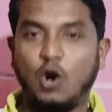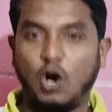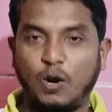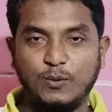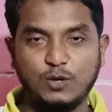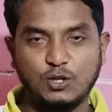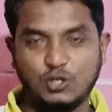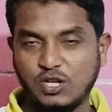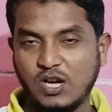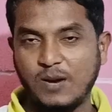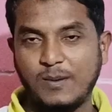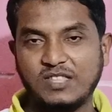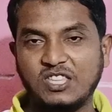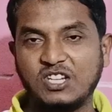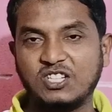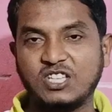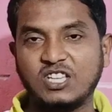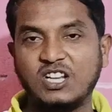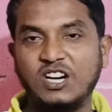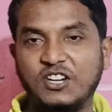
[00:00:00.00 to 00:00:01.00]
অবশ্যই
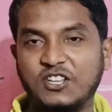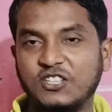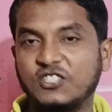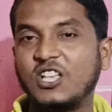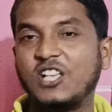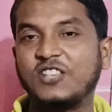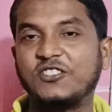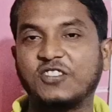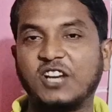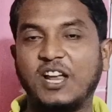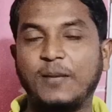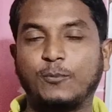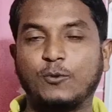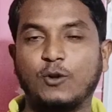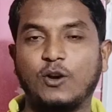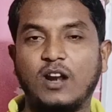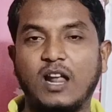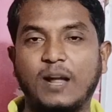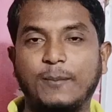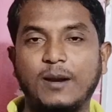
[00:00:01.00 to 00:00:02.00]
আমাদের চ্যানেলটি সাবস্ক্রাইব
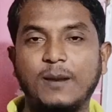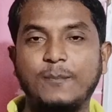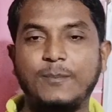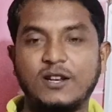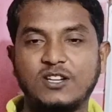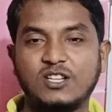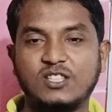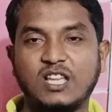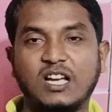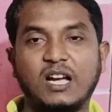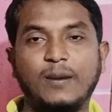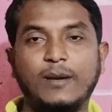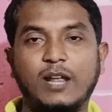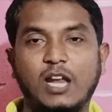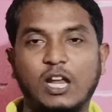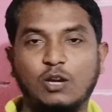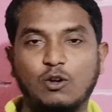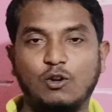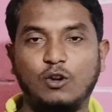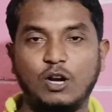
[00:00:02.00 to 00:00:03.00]
করে রাখবেন পাশে থাকা
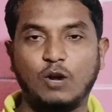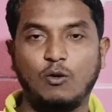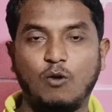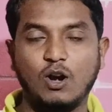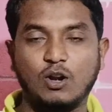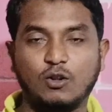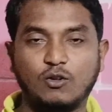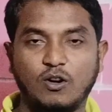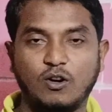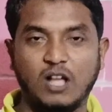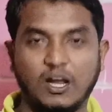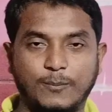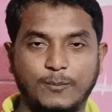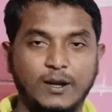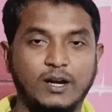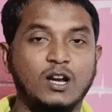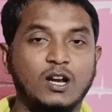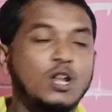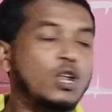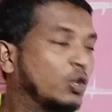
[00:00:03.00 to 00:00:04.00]
এটা অন করে
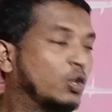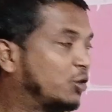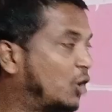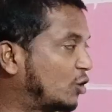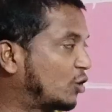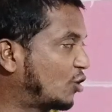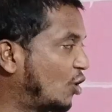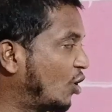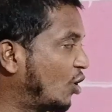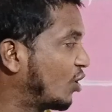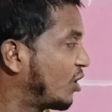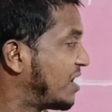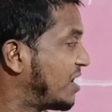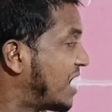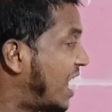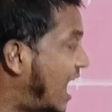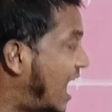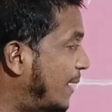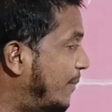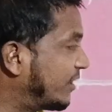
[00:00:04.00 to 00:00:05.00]
রাখবেন দর্শক
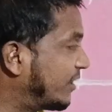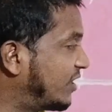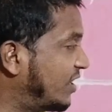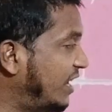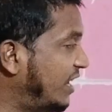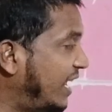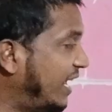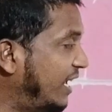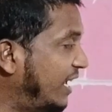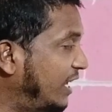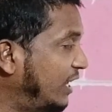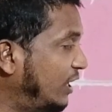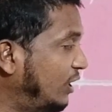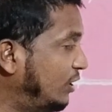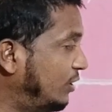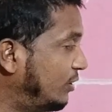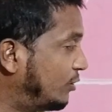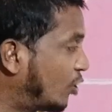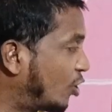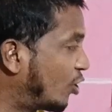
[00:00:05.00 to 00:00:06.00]
আমাদের এই
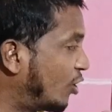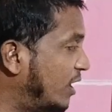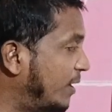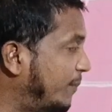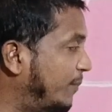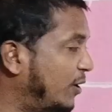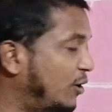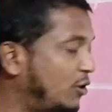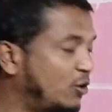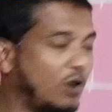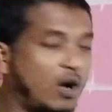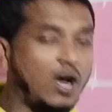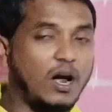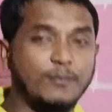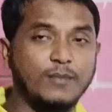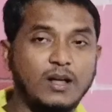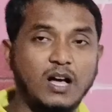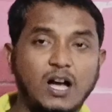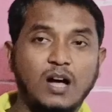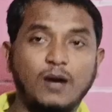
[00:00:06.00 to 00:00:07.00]
ধরনের ভিডিও
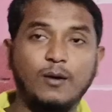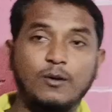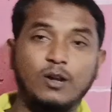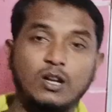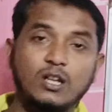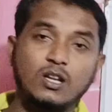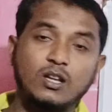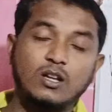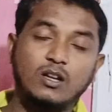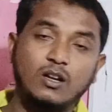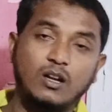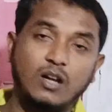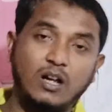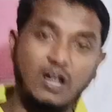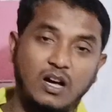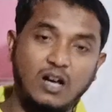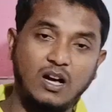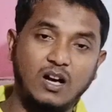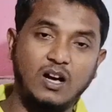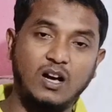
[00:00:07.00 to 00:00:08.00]
আমরা
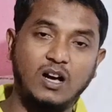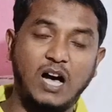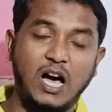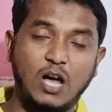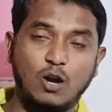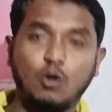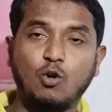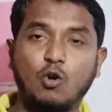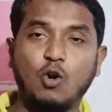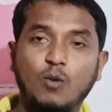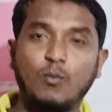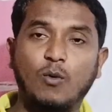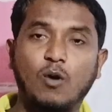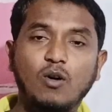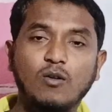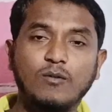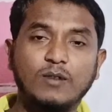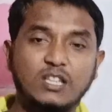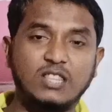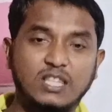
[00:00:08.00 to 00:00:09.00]
আরো করব
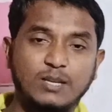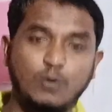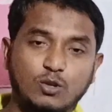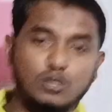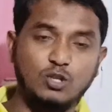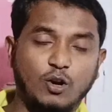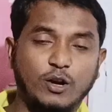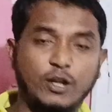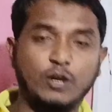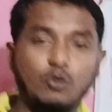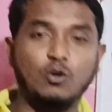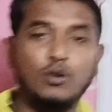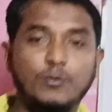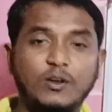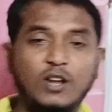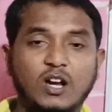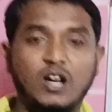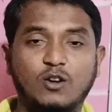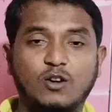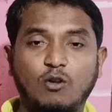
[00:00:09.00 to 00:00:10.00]
ইতিমধ্যে অনেকগুলো
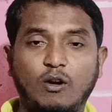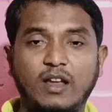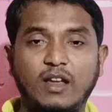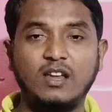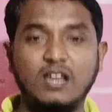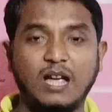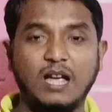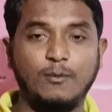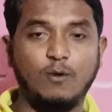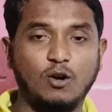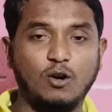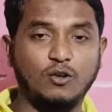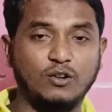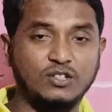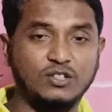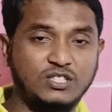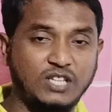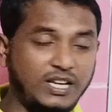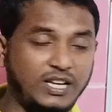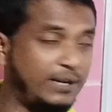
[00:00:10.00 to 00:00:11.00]
ড্রয়িং এবং
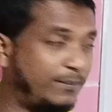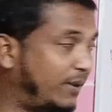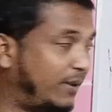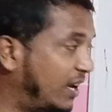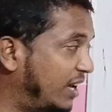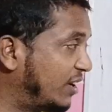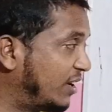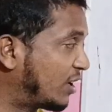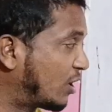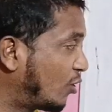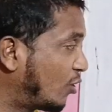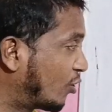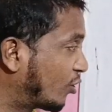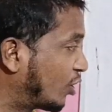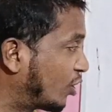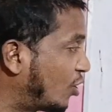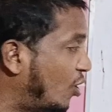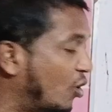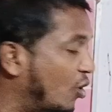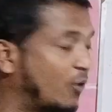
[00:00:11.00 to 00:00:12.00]
যে বিল্ডিং
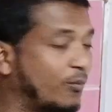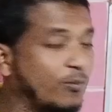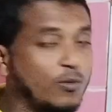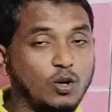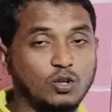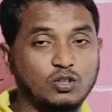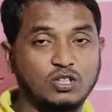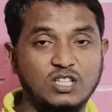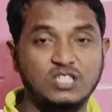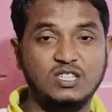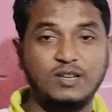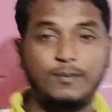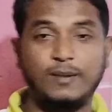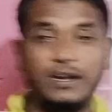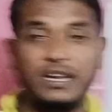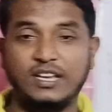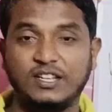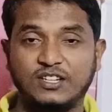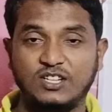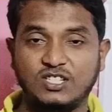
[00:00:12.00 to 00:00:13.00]
কংক্রিট হল ব্লকদের যে
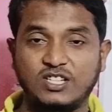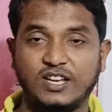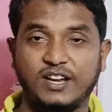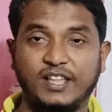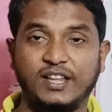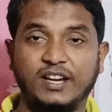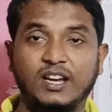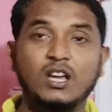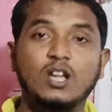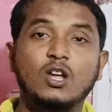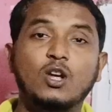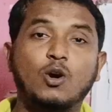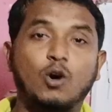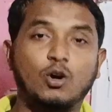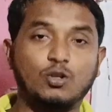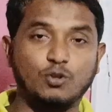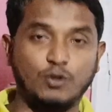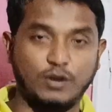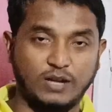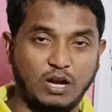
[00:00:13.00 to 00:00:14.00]
বিল্ডিং ডিজাইনের
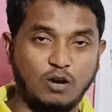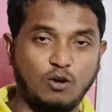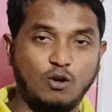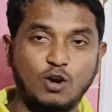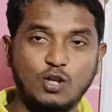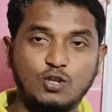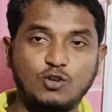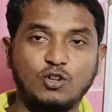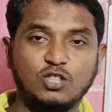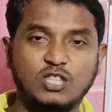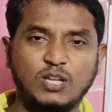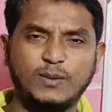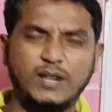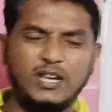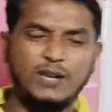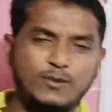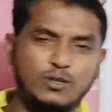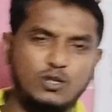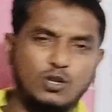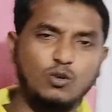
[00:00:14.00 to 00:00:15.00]
কত টাকা খরচ হতে
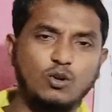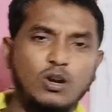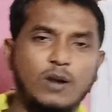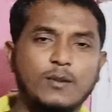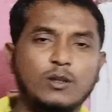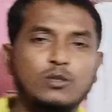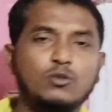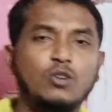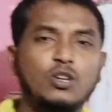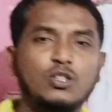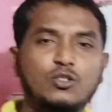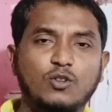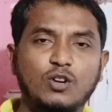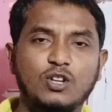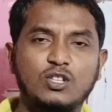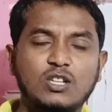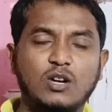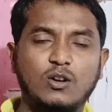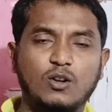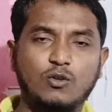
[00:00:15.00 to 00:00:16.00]
পারে এই বিষয়গুলো আমরা তুলে
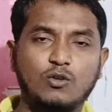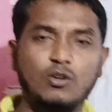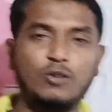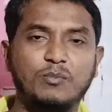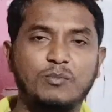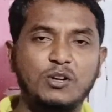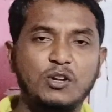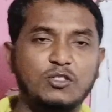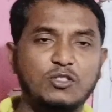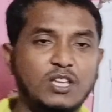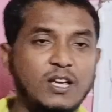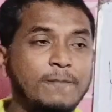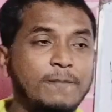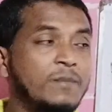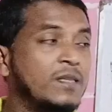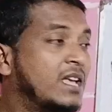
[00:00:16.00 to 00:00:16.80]
ধরেছি অনেকগুলো ভিডিওতে